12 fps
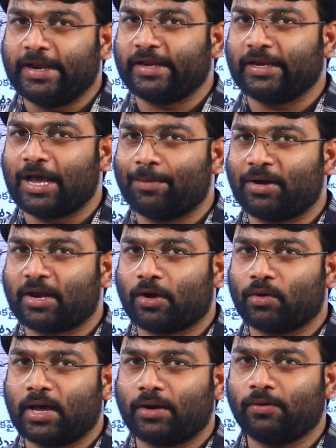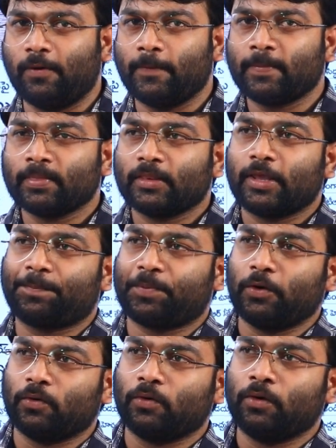కేటీ రామారావు గారు
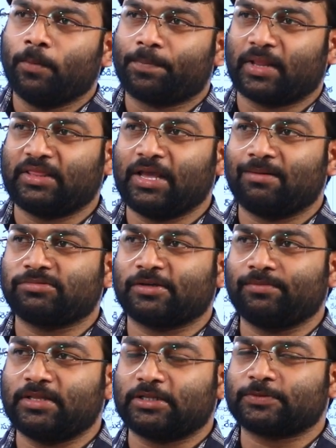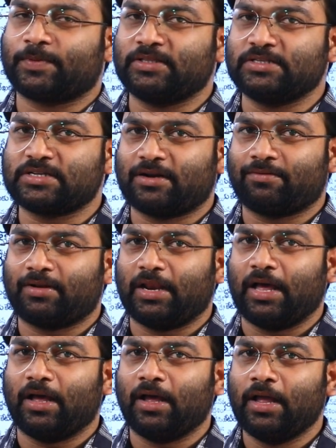ఇప్పుడు ప్రతి అంశం మీద స్పందించడం
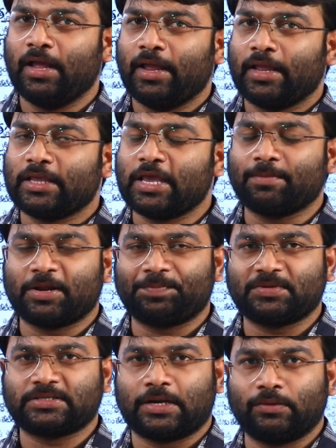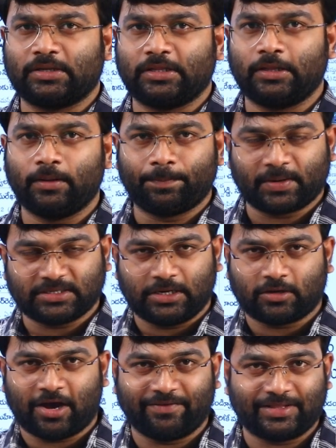వల్ల ఏమనిపిస్తూ ఉంటుంది
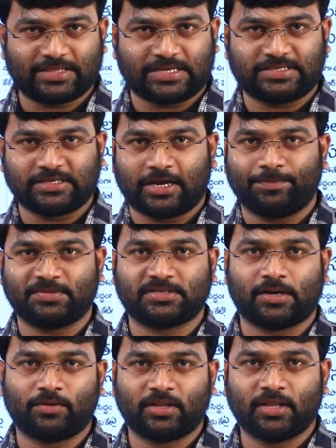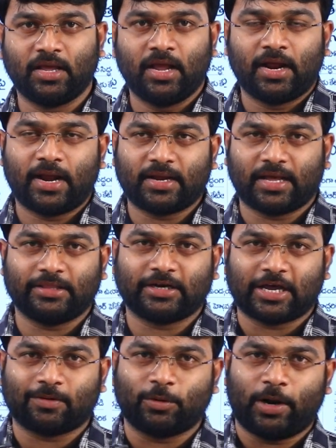ప్రజలకు ఆ వ్యత్యాసం కనిపిస్తూ ఉన్నది అంటే
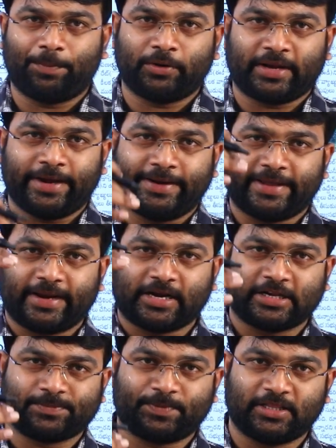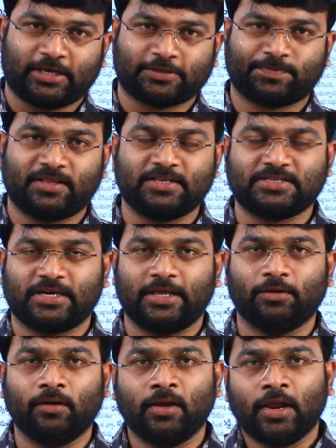అధికారం ఉన్నప్పుడు కేటీఆర్ ఎక్కడ పెద్దగా
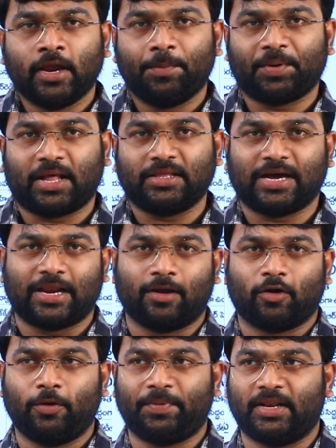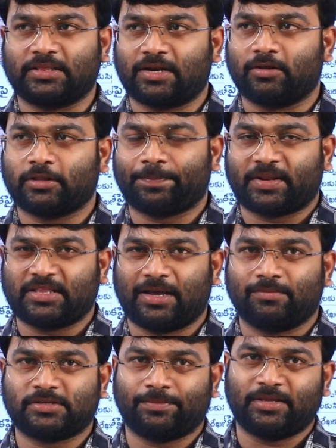స్పందించలేదు ఇప్పుడు అధికారం కోల్పోయిన తర్వాత ప్రతి
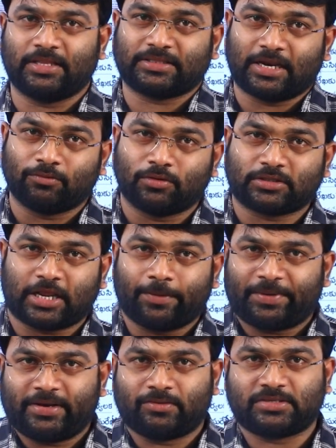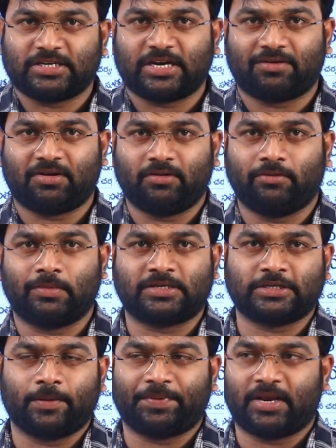అంశం మీద తన తనపైన వచ్చేటటువంటి
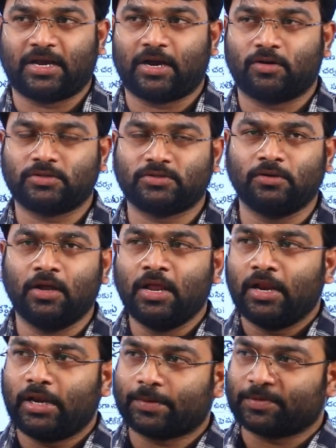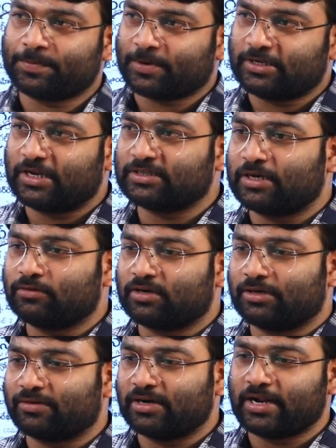విమర్శలపైన కావచ్చు లేకపోతే ప్రజలకు
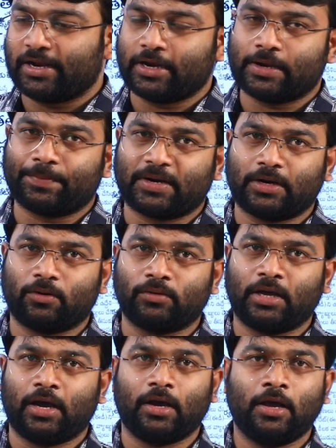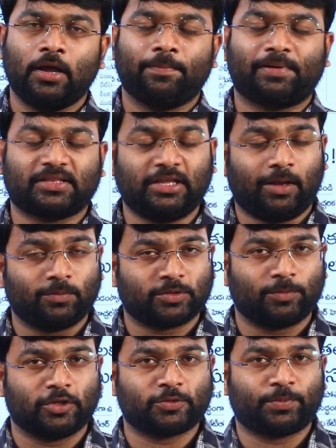జరుగుతున్నటువంటి అన్యాయం పట్ల కూడా ప్రతి
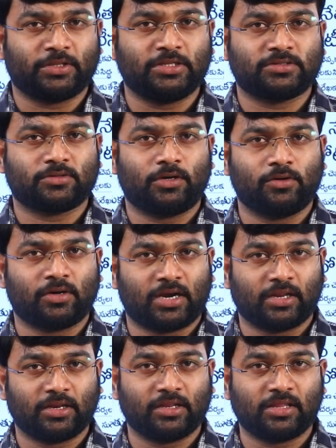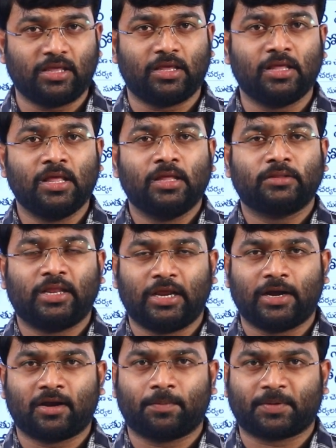అంశంలో స్పందిస్తున్నాడు అన్నది
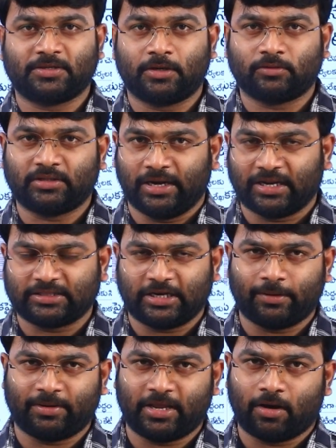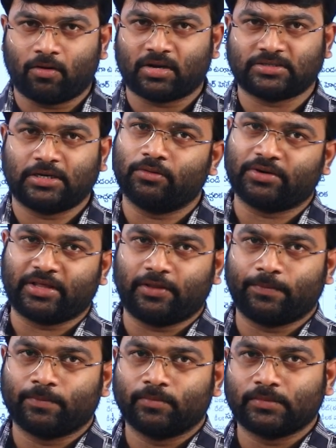తెలంగాణ ప్రజలకు తేడా తెల్లమయ్యే అవకాశాలు ఉంటాయి
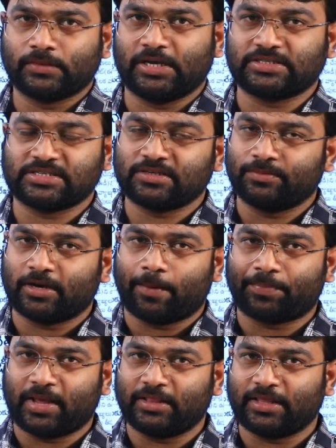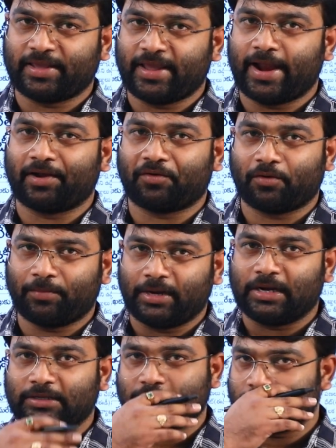దయచేసి మీరు అప్పుడైతే ఏ యాటిట్యూడ్
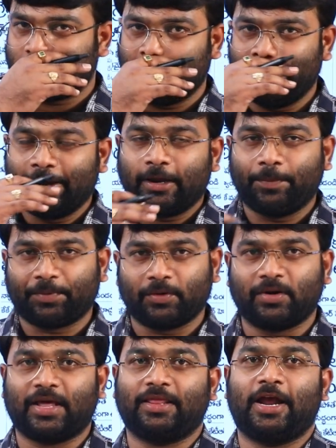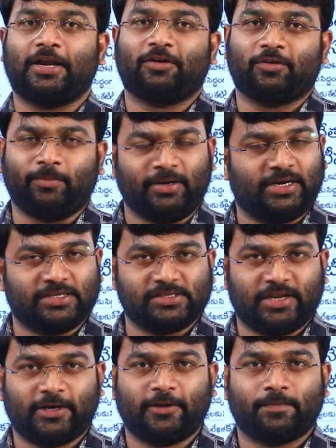మెయింటైన్ చేశారో ఇప్పుడు కూడా అదే యాటిట్యూడ్ మెయింటైన్
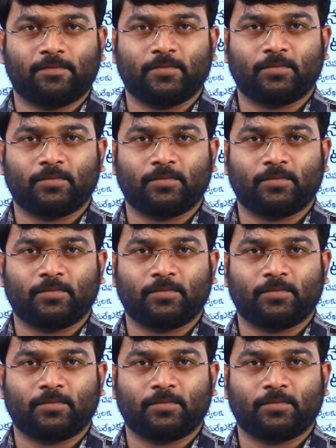చేయండి